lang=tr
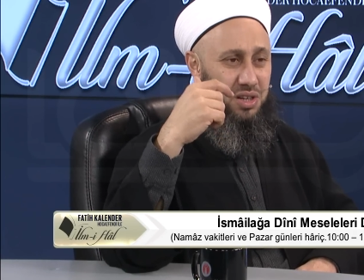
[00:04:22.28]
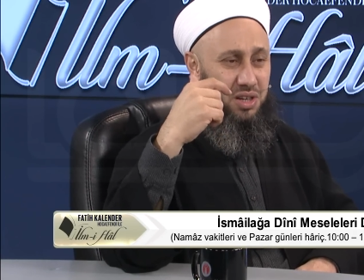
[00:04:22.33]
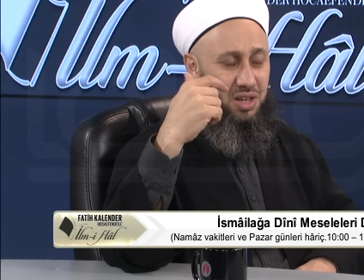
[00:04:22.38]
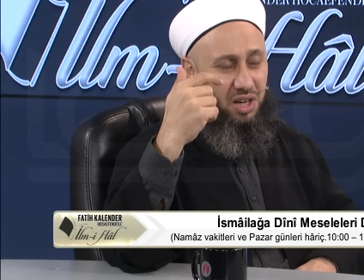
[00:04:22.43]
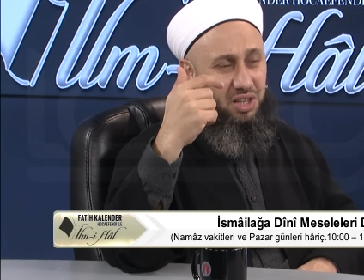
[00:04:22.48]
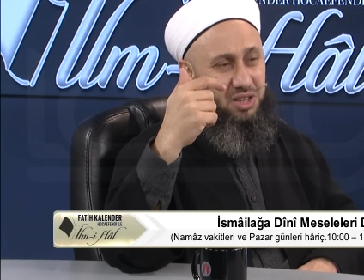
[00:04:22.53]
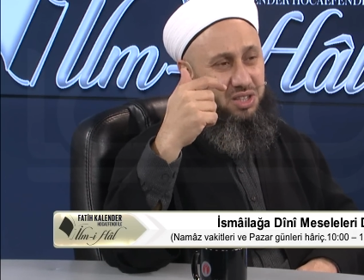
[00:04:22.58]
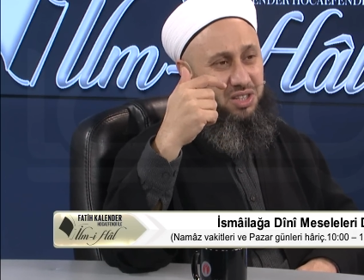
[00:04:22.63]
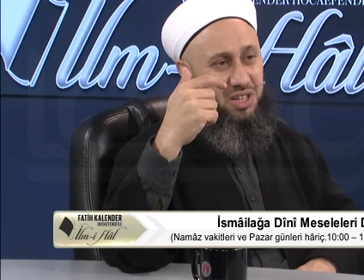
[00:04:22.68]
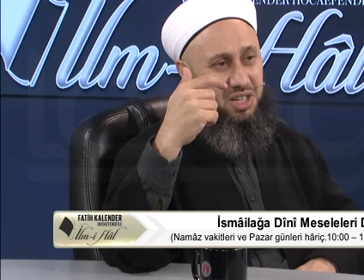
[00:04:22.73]

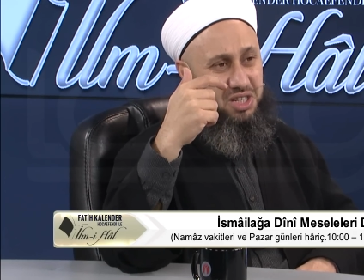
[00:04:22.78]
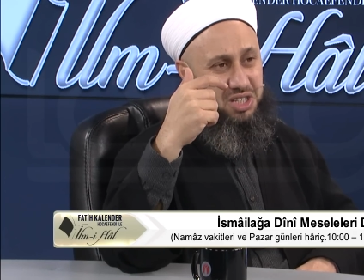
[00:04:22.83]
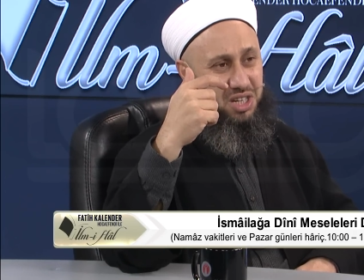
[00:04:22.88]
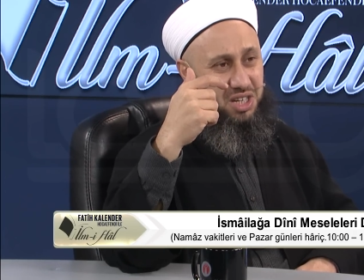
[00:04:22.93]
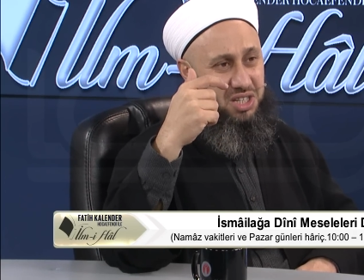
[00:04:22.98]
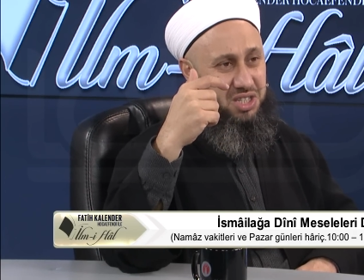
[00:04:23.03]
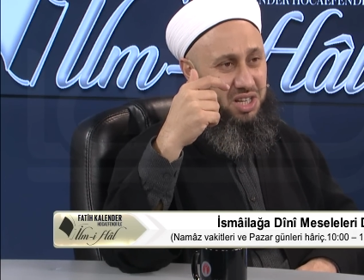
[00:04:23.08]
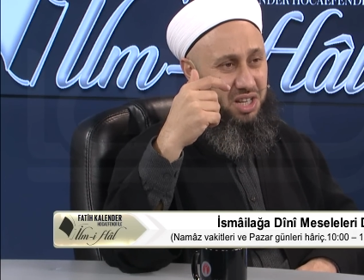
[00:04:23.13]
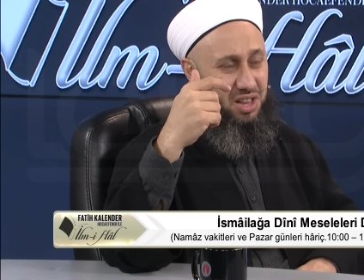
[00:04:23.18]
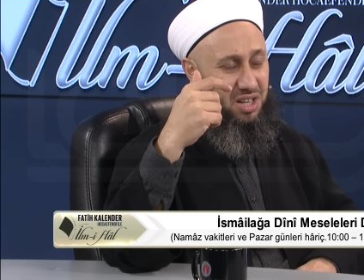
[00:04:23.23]
Katı
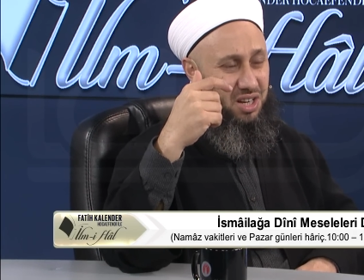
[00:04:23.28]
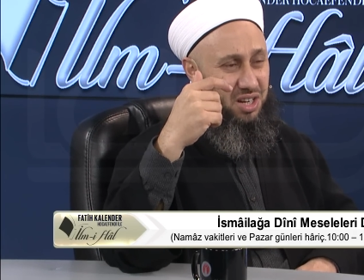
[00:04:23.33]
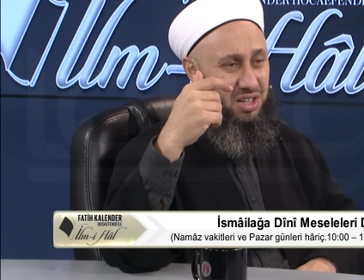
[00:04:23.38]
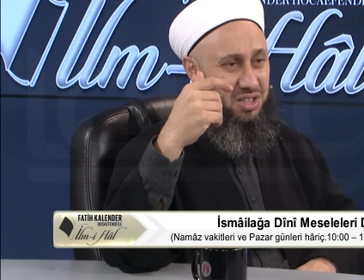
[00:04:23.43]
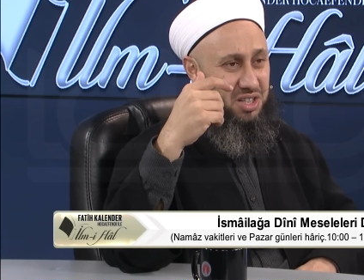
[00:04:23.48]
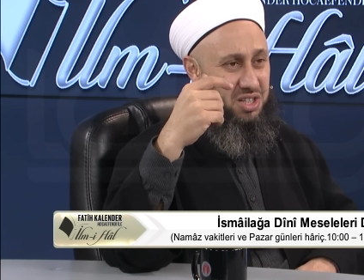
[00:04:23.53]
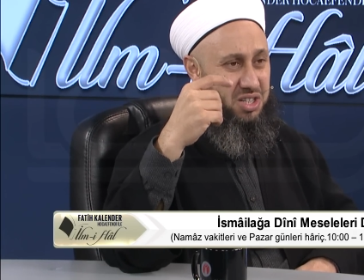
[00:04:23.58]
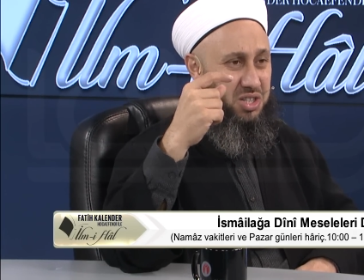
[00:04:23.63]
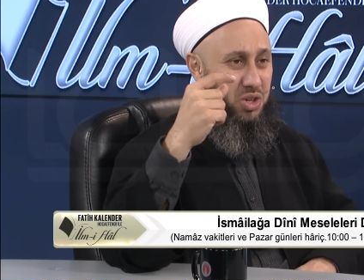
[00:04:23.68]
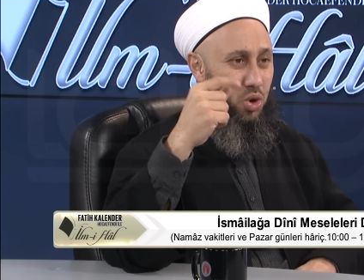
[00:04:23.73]

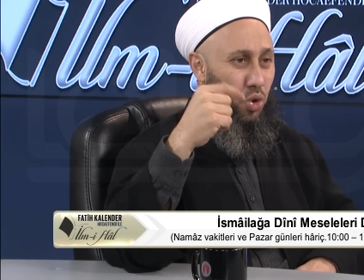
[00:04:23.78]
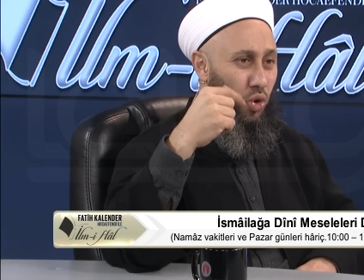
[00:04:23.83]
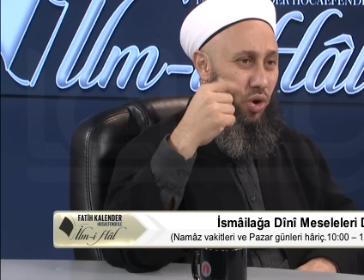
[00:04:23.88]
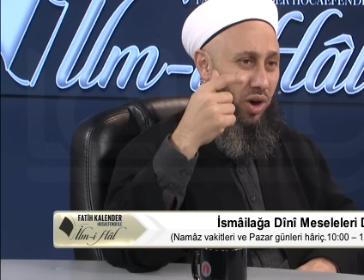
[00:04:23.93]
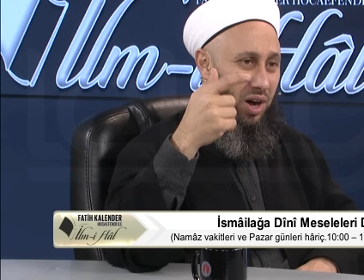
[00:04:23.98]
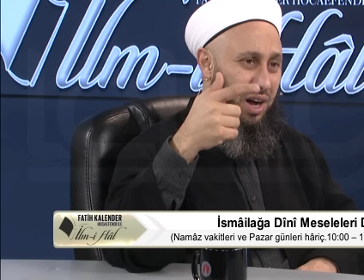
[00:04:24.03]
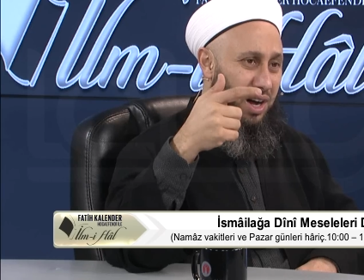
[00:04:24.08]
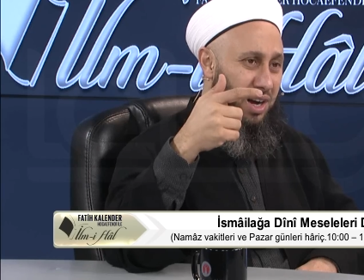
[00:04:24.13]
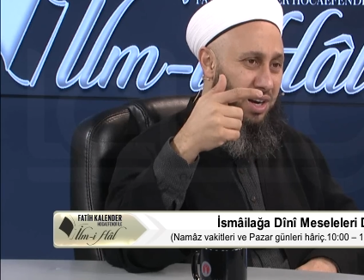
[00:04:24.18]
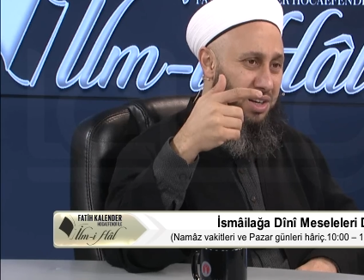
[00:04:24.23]
necasetlerde ise
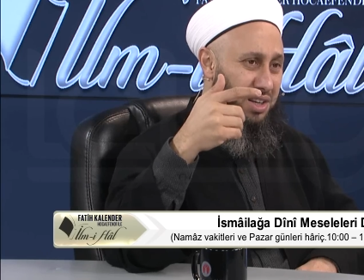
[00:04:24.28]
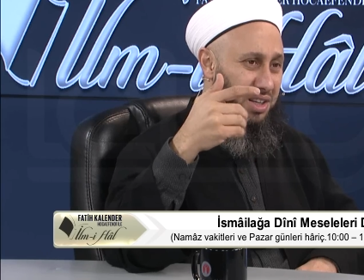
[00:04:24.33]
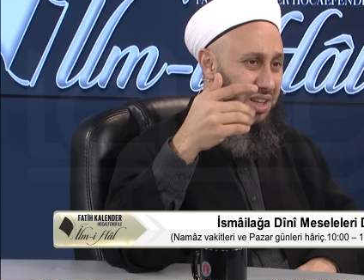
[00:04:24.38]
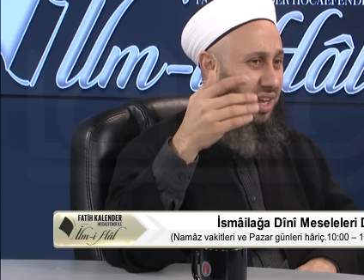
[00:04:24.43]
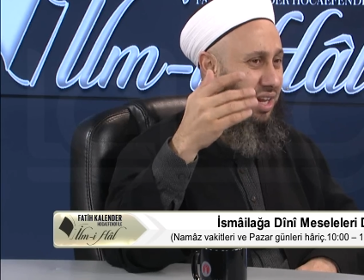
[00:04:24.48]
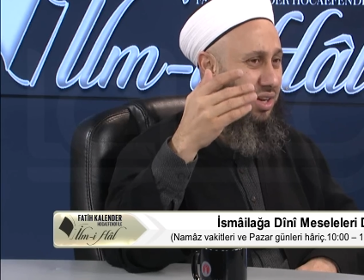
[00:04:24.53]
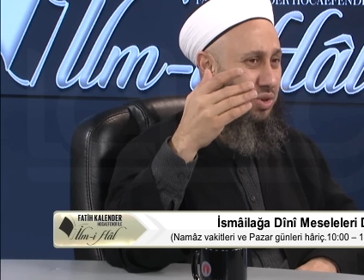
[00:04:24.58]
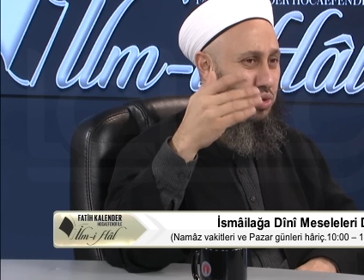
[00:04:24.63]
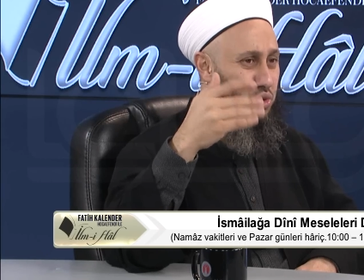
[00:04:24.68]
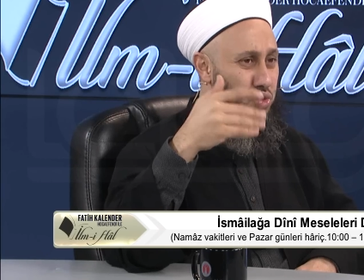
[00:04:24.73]
o ağırlık
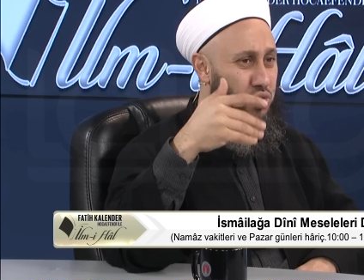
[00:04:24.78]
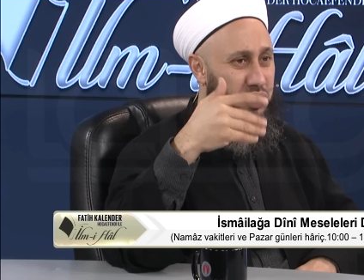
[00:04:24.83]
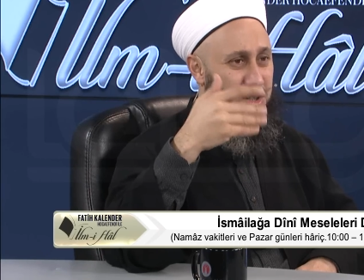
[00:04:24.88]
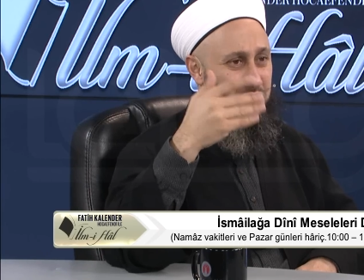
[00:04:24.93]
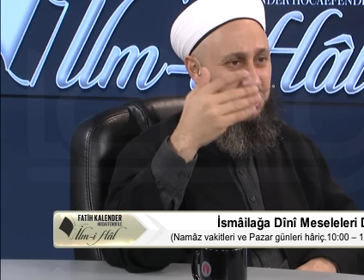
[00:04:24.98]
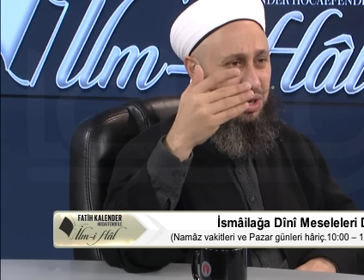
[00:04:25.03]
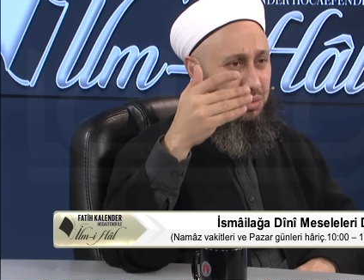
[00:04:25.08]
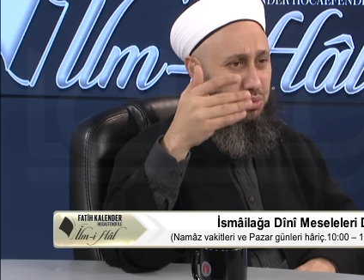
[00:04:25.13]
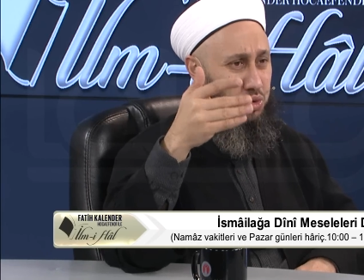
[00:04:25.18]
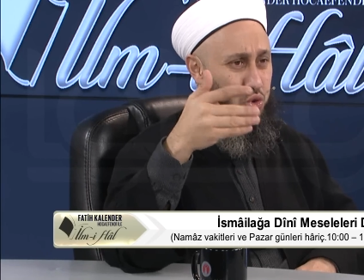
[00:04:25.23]
yani 3
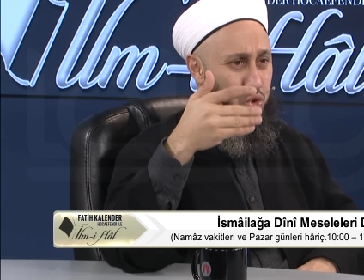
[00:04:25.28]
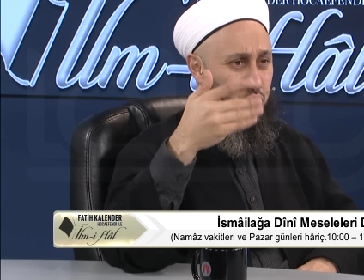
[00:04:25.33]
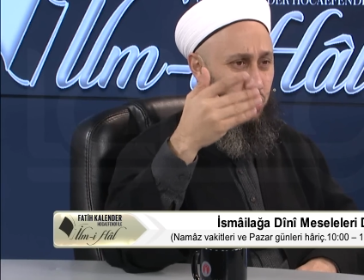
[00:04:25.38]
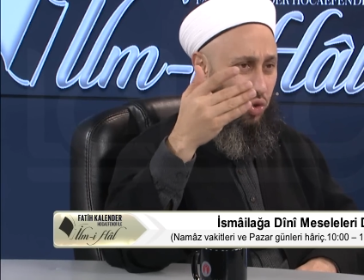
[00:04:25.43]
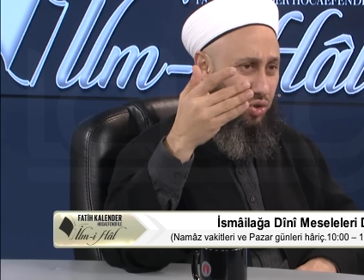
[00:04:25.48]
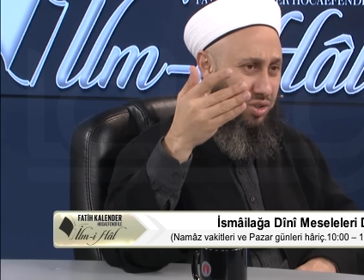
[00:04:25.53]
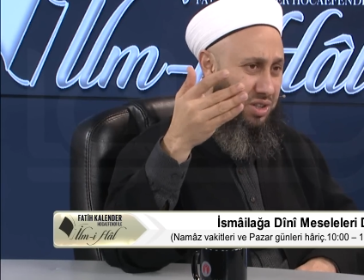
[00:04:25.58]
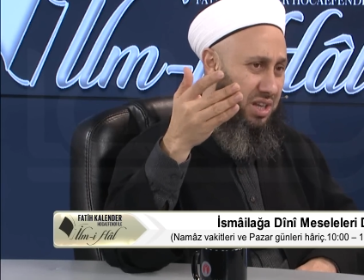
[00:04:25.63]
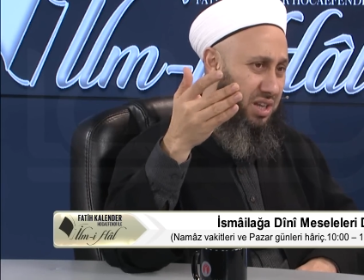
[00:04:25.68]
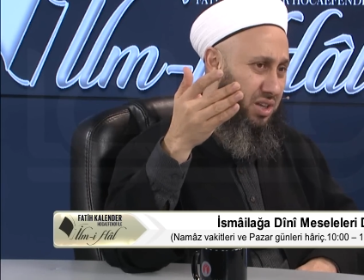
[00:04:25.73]
gram,
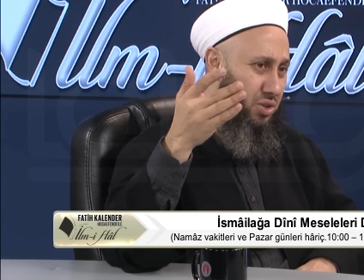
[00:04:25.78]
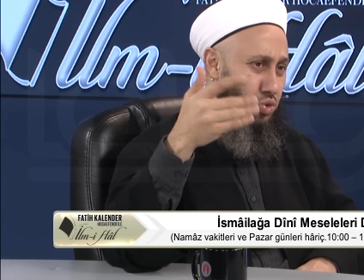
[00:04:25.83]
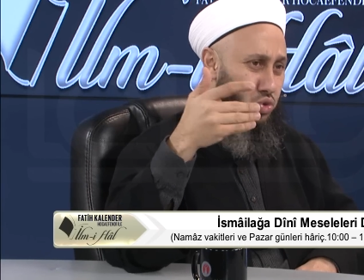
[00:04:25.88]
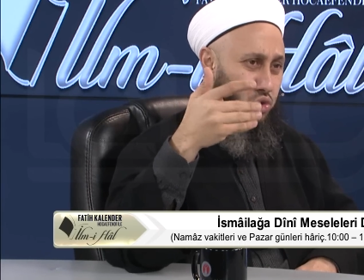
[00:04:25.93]
3.2,